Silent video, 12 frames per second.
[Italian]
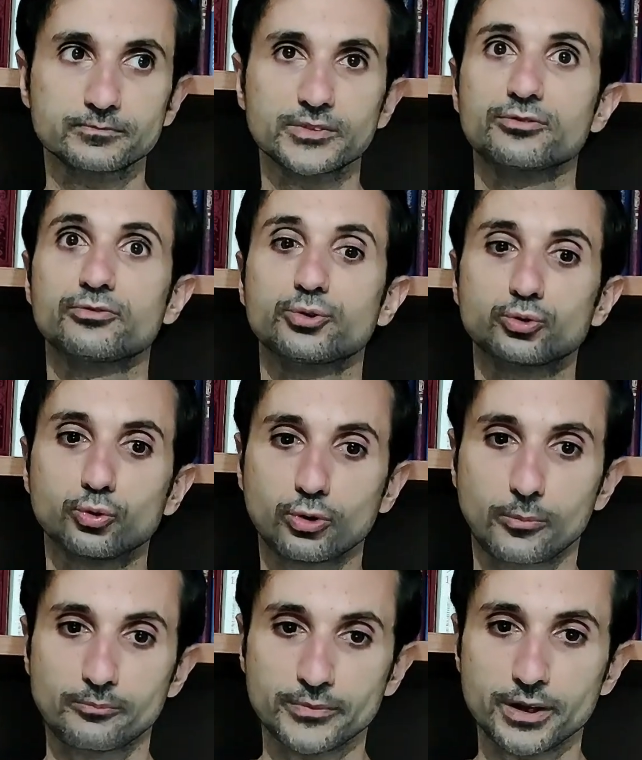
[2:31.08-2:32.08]

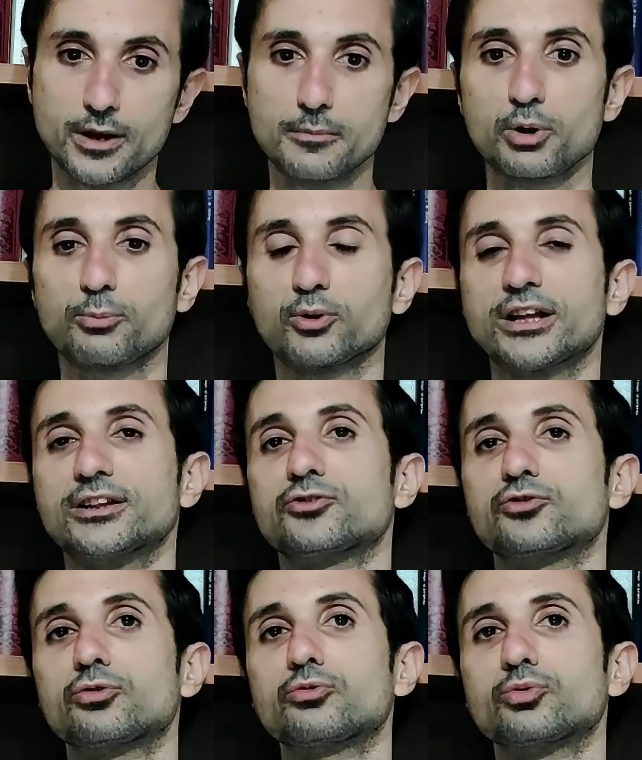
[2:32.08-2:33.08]
futuro, proponendo
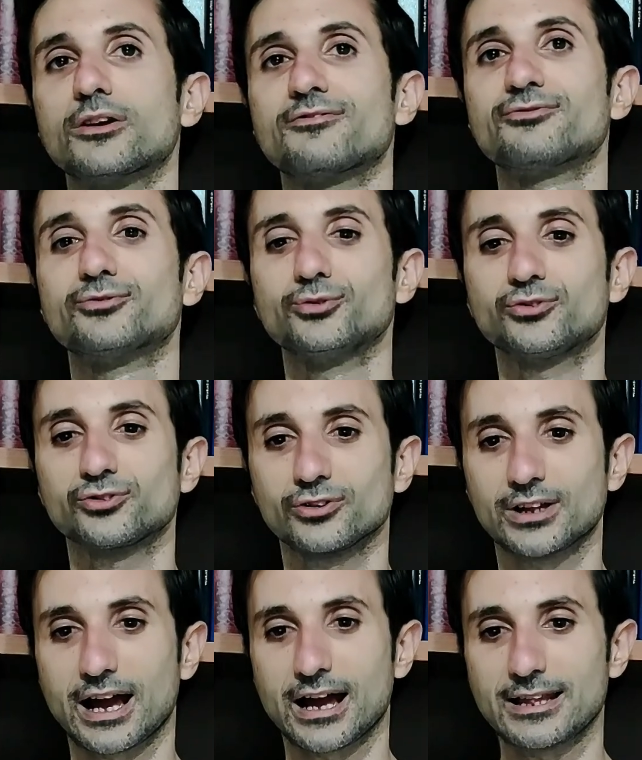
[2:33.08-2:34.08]
strutture
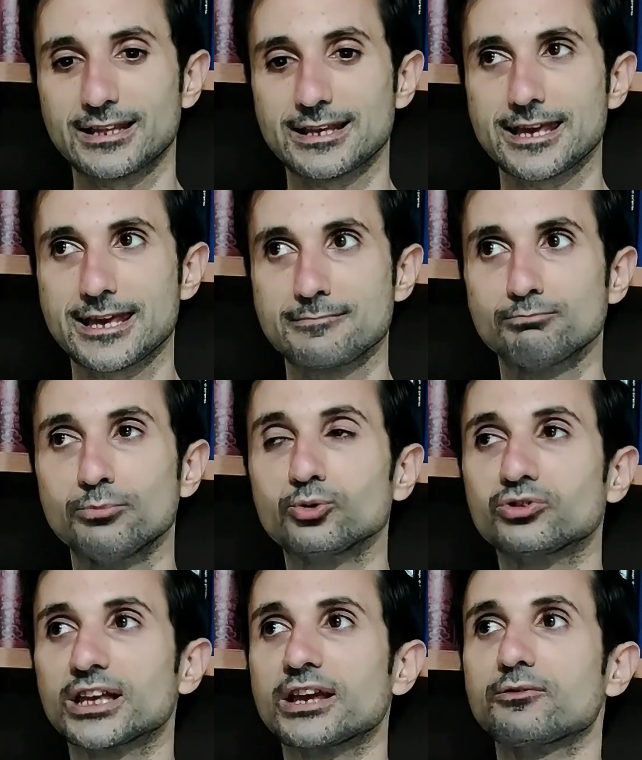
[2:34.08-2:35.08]
funzionali e
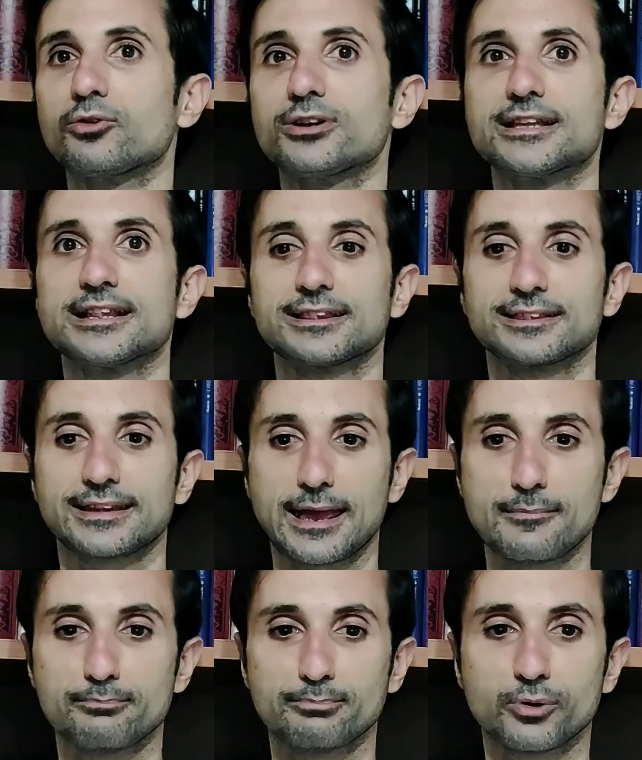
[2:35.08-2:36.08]
mutevoli nel
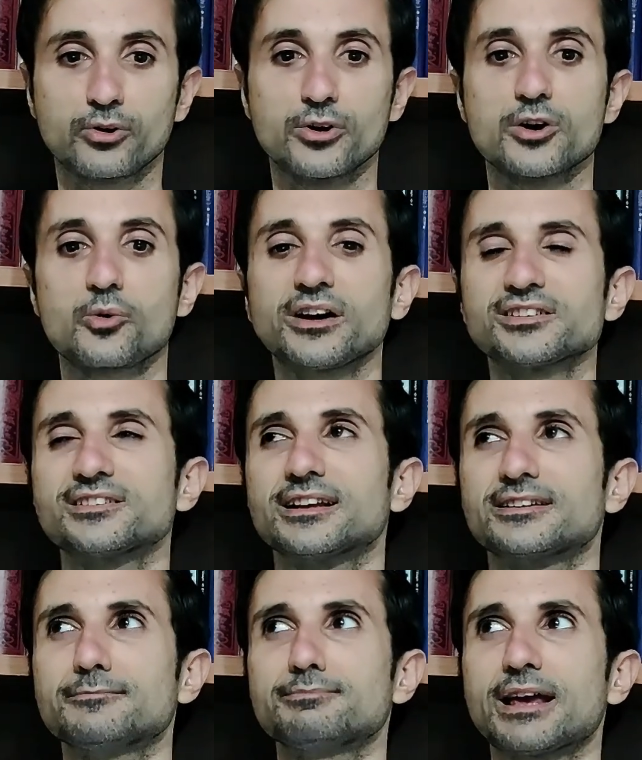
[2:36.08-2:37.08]
tempo, quasi da
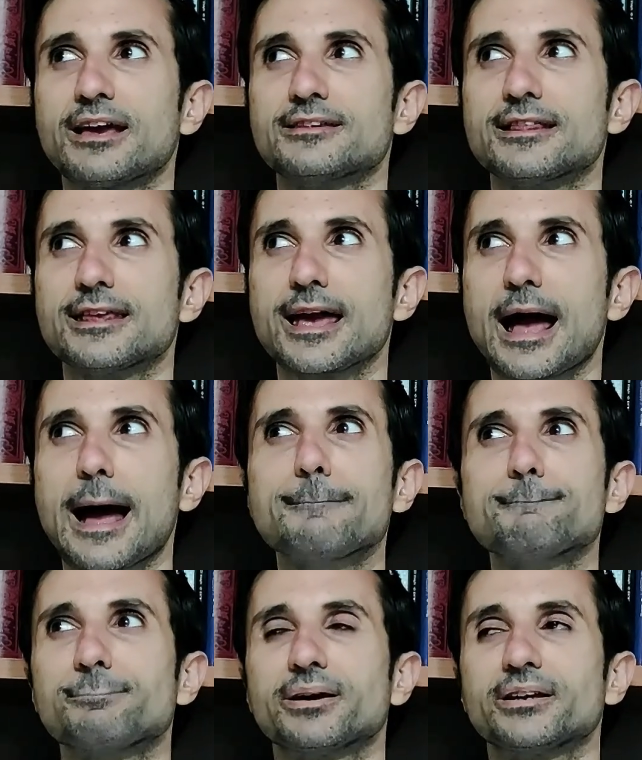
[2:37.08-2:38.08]
sembrare delle
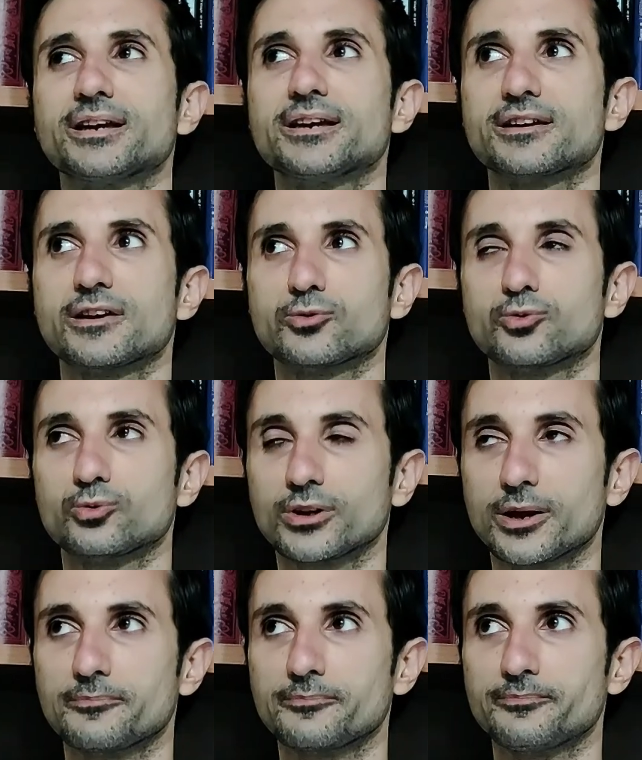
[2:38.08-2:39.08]

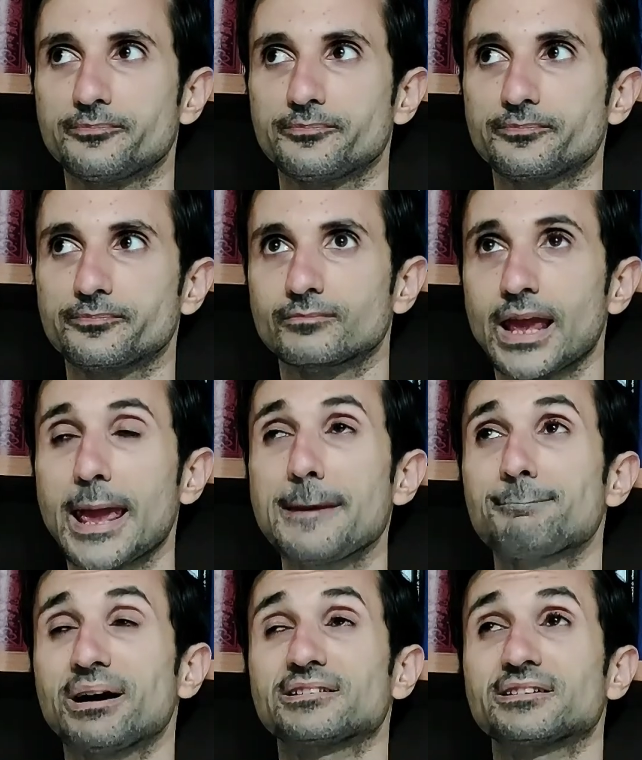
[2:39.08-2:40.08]
apparecchiature. E in
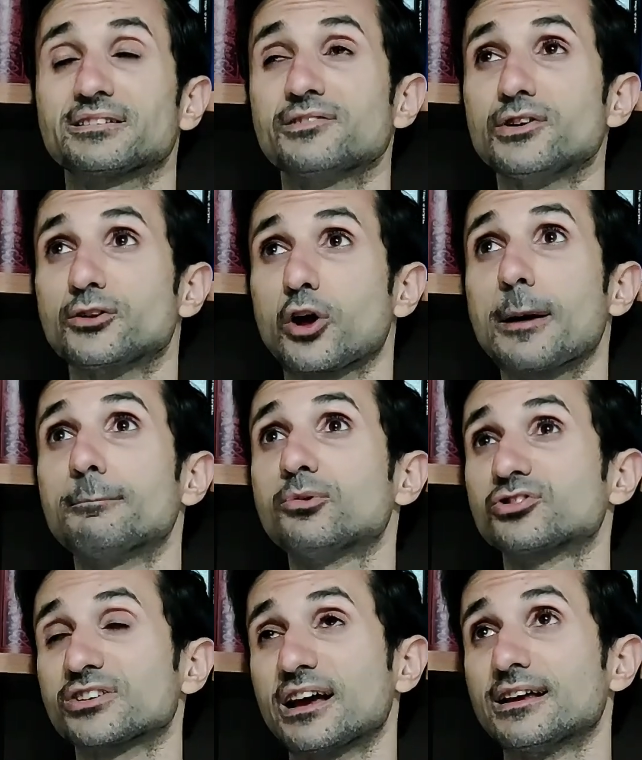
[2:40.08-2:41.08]
parte servivano a
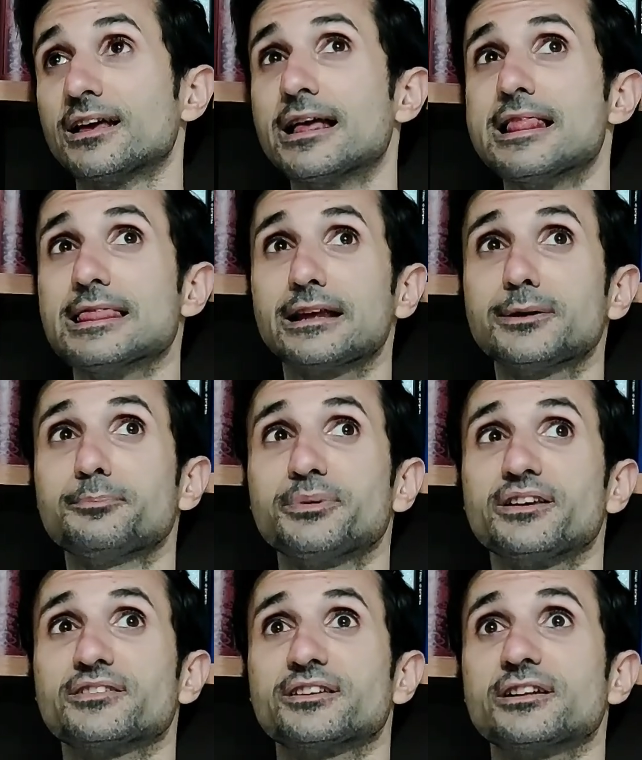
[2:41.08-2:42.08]
mostrare la
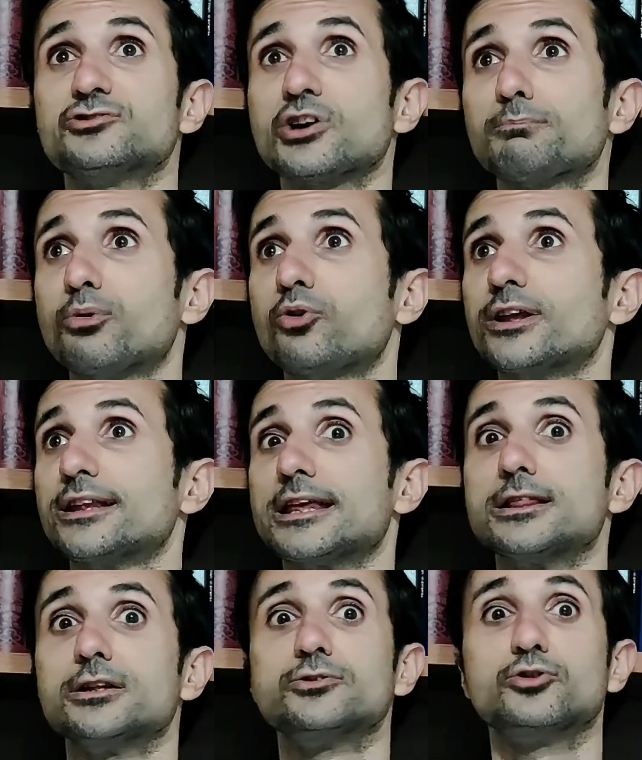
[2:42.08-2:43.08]
ripresa del Giappone
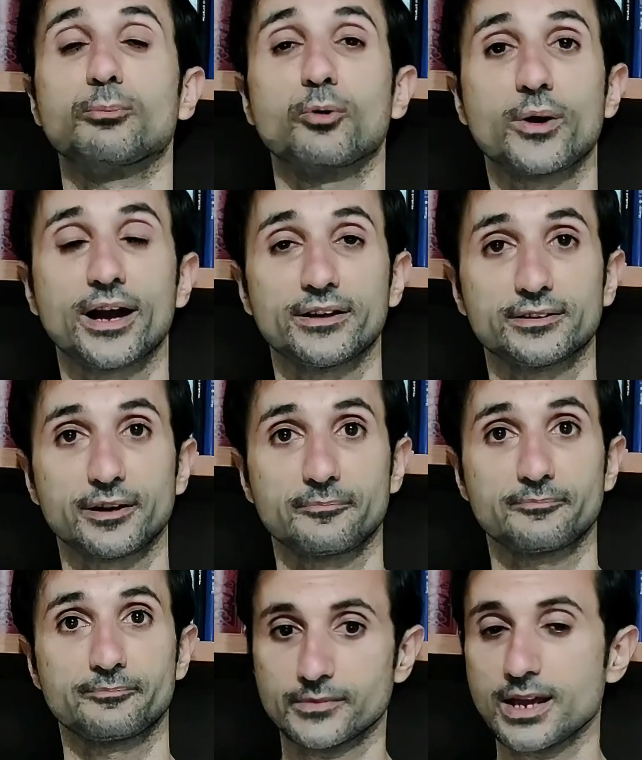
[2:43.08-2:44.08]
nel dopoguerra.
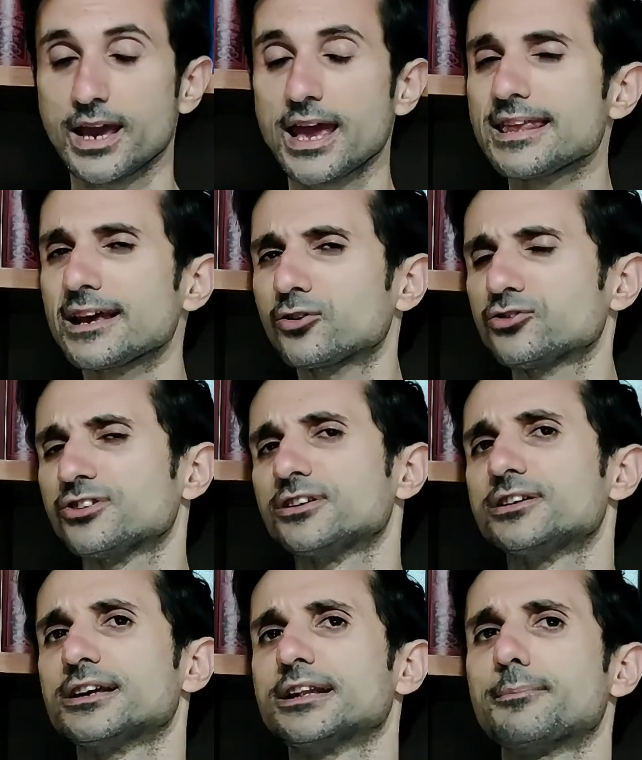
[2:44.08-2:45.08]
Ed è così
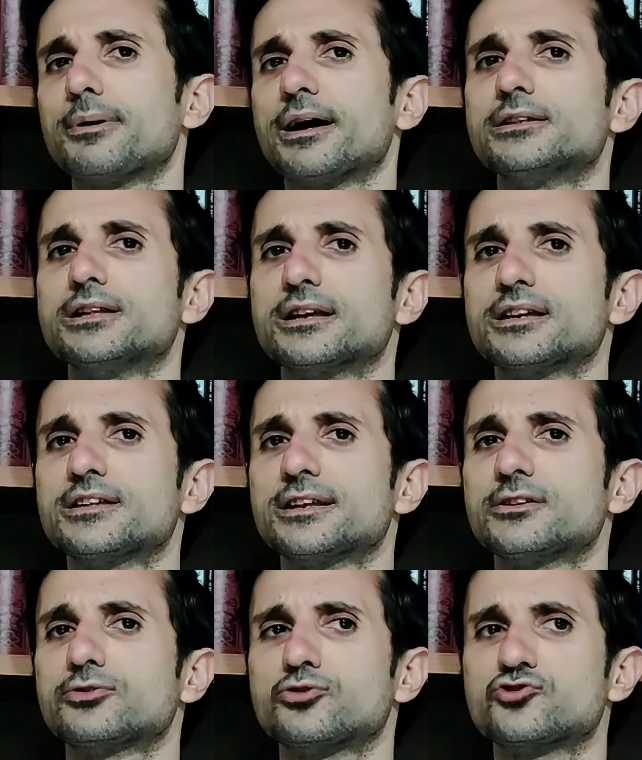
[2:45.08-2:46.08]
che ne parla
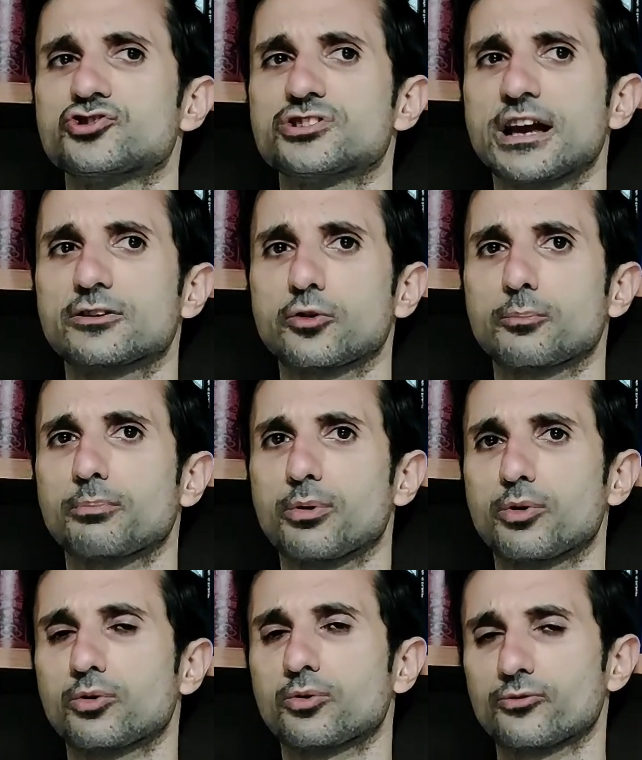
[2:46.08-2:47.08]
l'architetto citato
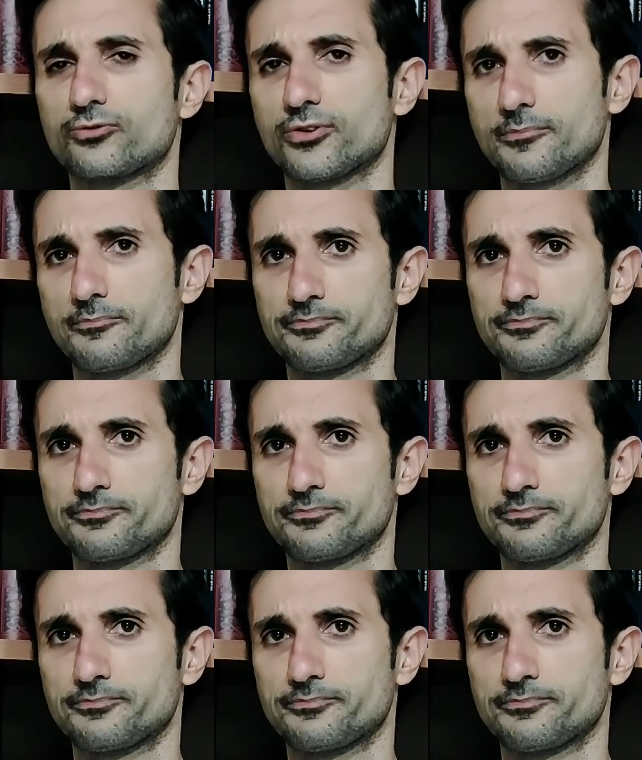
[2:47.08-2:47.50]
poco fa.